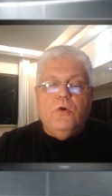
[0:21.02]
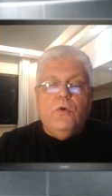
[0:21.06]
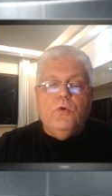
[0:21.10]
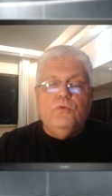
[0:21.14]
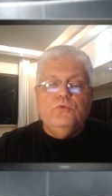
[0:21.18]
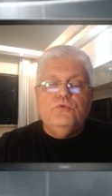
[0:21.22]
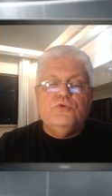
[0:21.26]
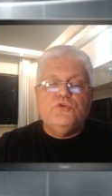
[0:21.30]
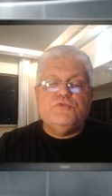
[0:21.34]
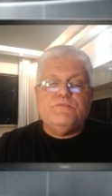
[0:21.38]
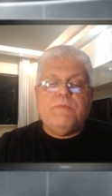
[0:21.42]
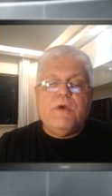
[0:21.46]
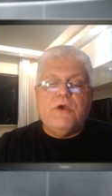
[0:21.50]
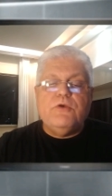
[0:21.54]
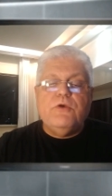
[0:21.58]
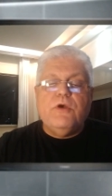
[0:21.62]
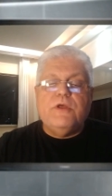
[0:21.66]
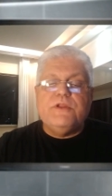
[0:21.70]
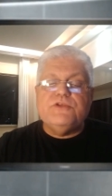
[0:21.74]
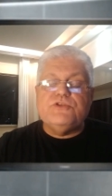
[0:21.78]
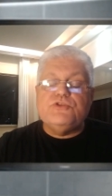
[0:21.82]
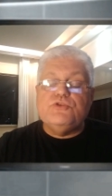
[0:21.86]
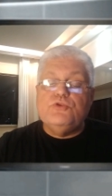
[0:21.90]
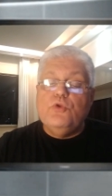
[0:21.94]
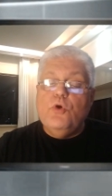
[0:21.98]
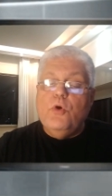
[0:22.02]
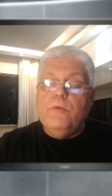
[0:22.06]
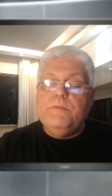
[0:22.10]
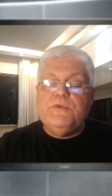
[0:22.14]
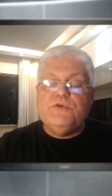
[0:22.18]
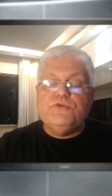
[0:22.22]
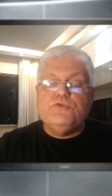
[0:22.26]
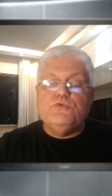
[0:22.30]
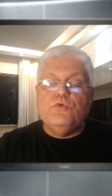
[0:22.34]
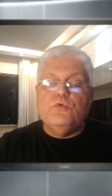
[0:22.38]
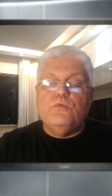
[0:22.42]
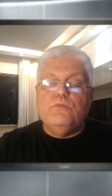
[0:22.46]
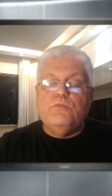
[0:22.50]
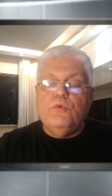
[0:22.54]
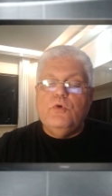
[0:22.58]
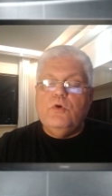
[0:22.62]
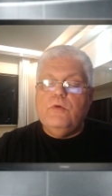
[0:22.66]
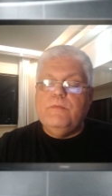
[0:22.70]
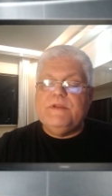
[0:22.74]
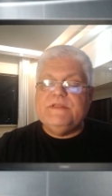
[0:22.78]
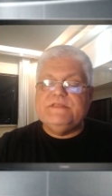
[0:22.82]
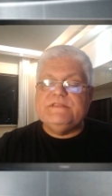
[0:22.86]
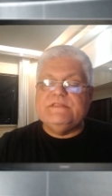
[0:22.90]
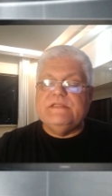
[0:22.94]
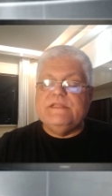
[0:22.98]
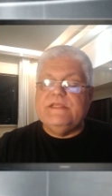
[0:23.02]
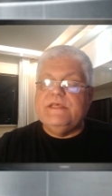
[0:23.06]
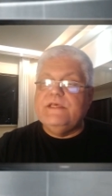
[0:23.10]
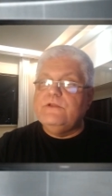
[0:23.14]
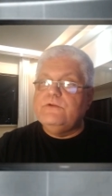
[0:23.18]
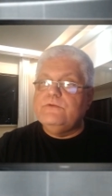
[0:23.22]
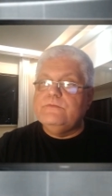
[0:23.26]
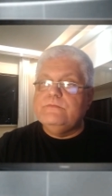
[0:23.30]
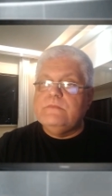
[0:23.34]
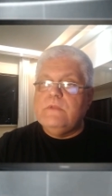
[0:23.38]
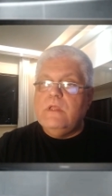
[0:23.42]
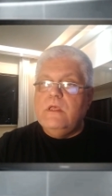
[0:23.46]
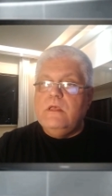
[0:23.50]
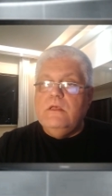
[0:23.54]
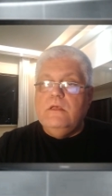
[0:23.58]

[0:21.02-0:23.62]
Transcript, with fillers: Um dos maiores nomes do humor brasileiro,